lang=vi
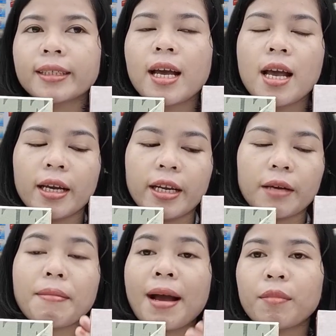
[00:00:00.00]
Đấy,
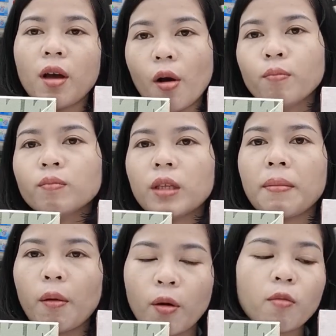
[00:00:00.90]
ba mươi ống tế
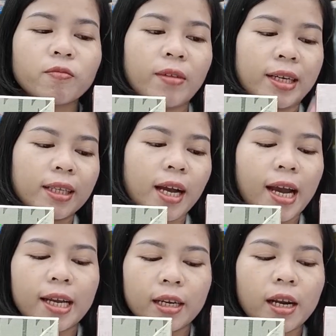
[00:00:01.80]
bào gốc, và cái thứ hai
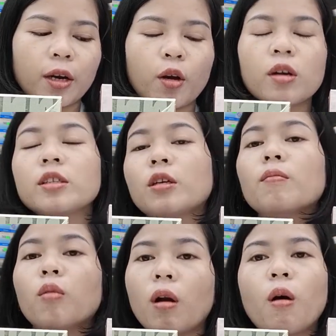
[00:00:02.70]
nữa là đó là trong một
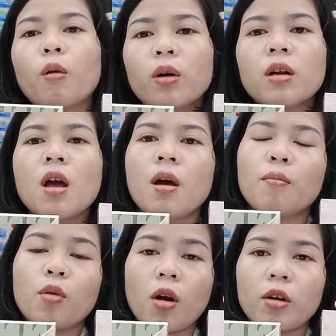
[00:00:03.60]
lọ luôn. Một
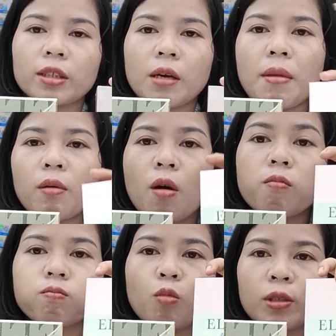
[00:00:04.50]
lọ tế bào
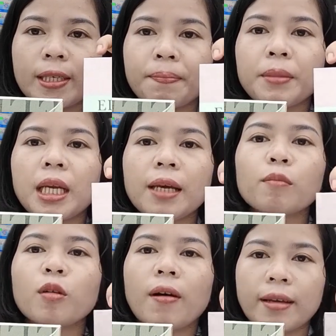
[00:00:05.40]
gốc một trăm mi li lít mọi
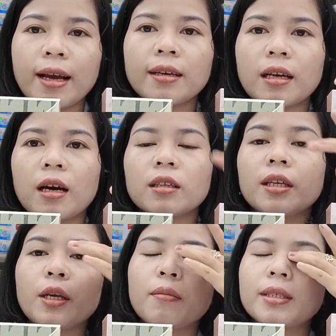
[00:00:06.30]
người nhá. Đó, thì
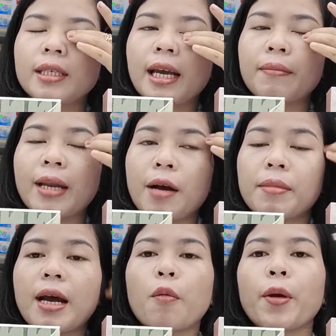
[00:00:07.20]
nếu mà chị em nào mà
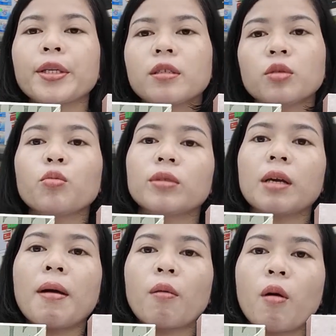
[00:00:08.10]
đã quen sử dụng tế
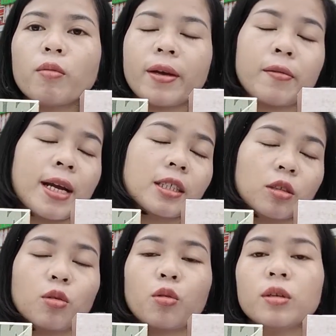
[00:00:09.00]
bào gốc Eldas
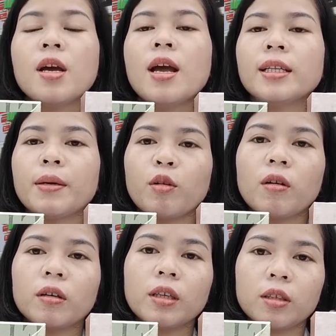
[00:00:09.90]
rồi thì mọi người
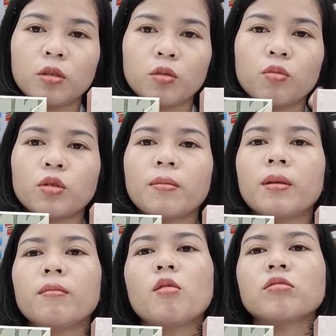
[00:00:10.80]
có thể sử dụng cho mình
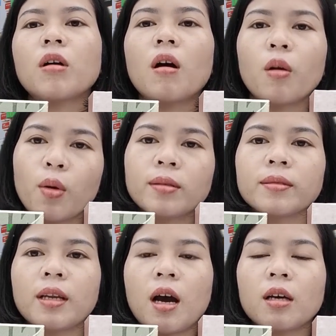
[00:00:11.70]
mẫu to luôn.
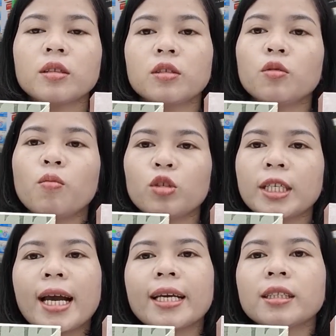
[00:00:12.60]
Đó, sử dụng một
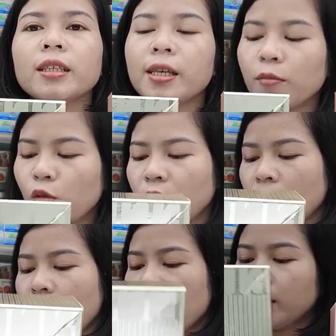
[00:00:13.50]
chai tiết kiệm luôn.
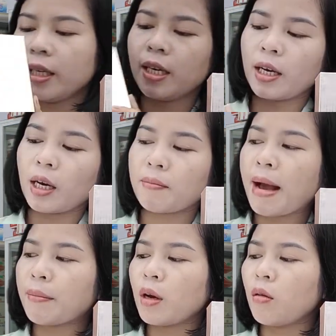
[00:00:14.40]
Thì ba
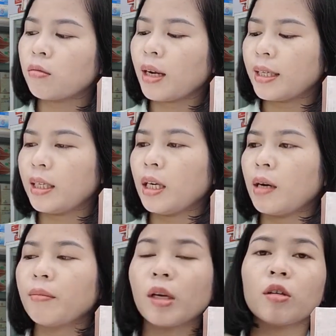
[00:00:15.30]
mươi ống này thì
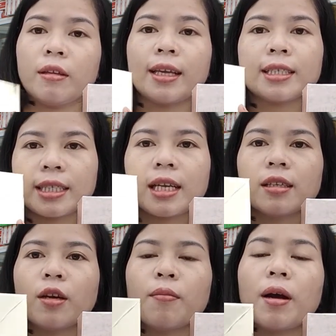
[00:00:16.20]
mình có thể tách xét nếu
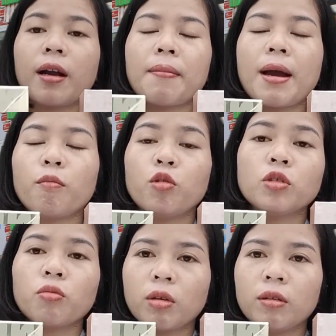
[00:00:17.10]
mà các bạn muốn dùng
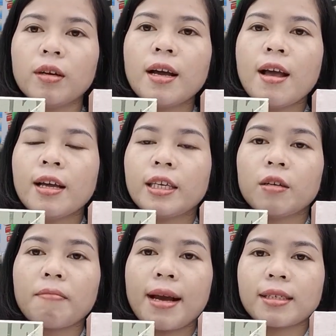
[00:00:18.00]
thử. Thì những
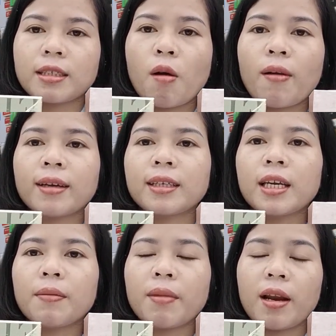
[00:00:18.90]
bạn sau lăn
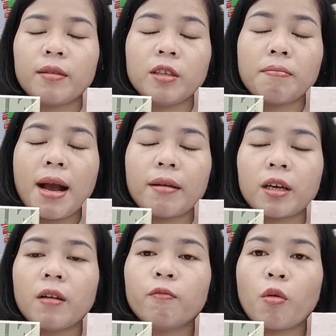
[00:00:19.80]
kim hay là những bạn cần
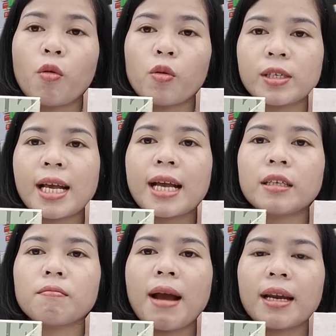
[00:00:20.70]
phục hồi da, những
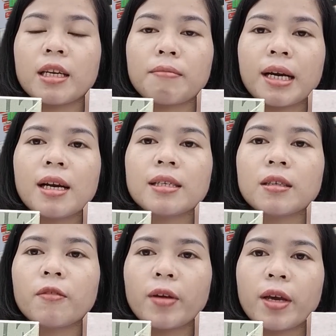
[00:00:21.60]
bạn đi bắn laser
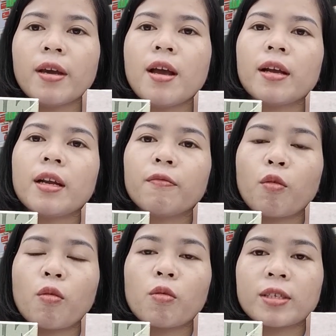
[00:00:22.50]
về nên phục
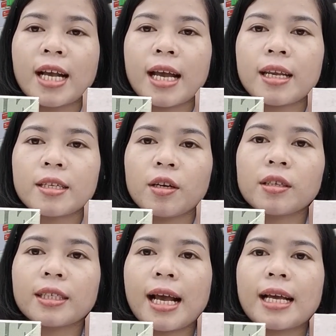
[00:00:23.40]
hồi da, nên dưỡng
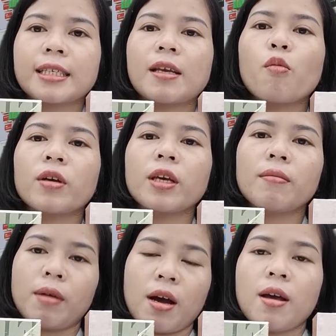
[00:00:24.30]
da sau khi
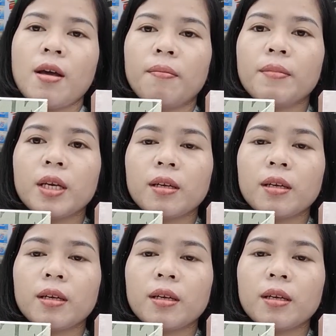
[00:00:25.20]
mà mình